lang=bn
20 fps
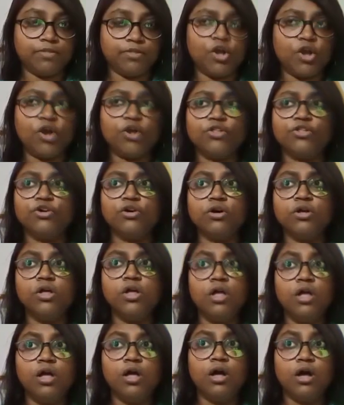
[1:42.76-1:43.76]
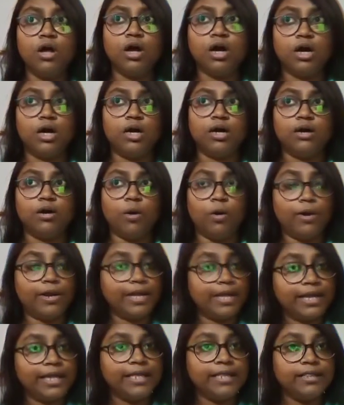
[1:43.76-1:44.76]
হয়তো
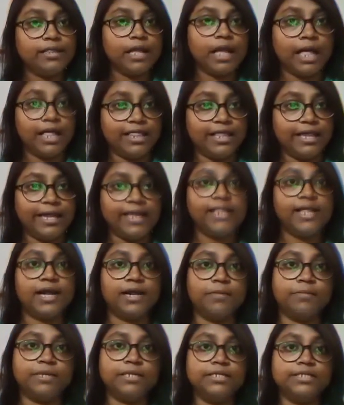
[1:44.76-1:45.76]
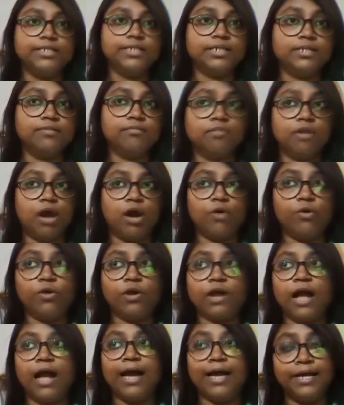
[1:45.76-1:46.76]
অনেকেই দেখে থাকবেন যে অনেক
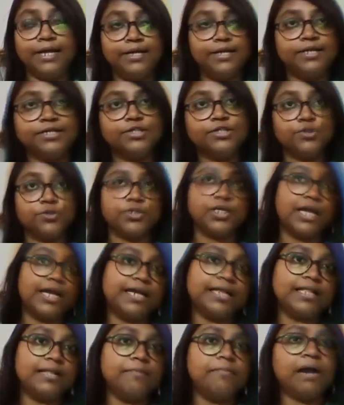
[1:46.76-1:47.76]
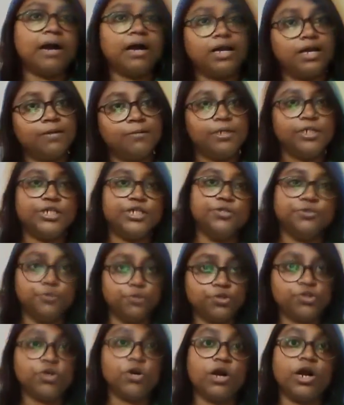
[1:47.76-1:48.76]
হাই ক্লাস সোসাইটিতে বাংলা ভাষা
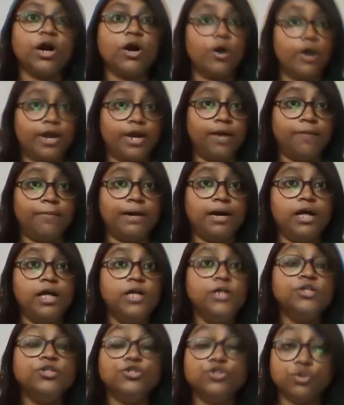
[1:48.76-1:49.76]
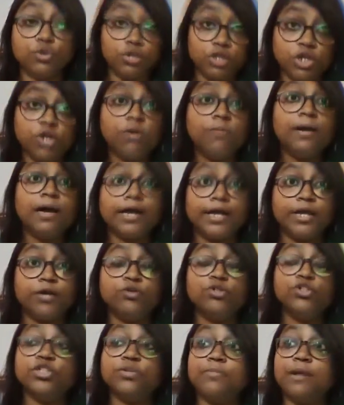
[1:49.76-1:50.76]
ইউজ করা হয় না বা যদিও বা কেউ
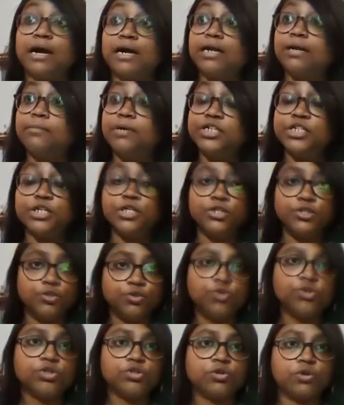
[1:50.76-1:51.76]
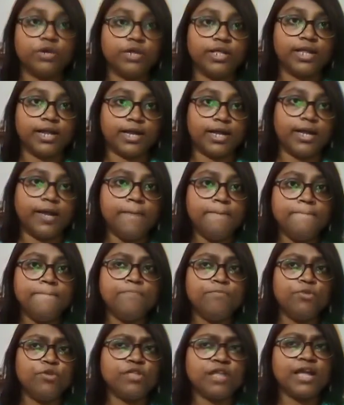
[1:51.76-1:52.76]
যদি বাংলা ভাষা ইউজ করে থাকে
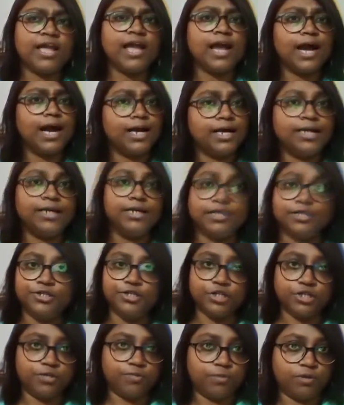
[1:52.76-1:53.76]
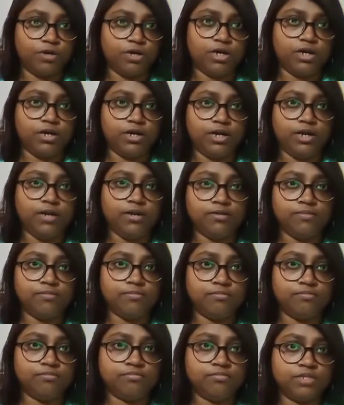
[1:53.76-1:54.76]
তো তাকে আনকালচার্ড বলা হয়
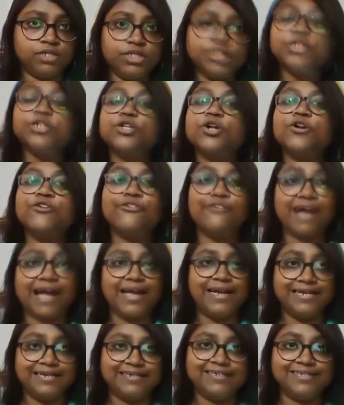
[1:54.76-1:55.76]
দিস ইজ নট রাইট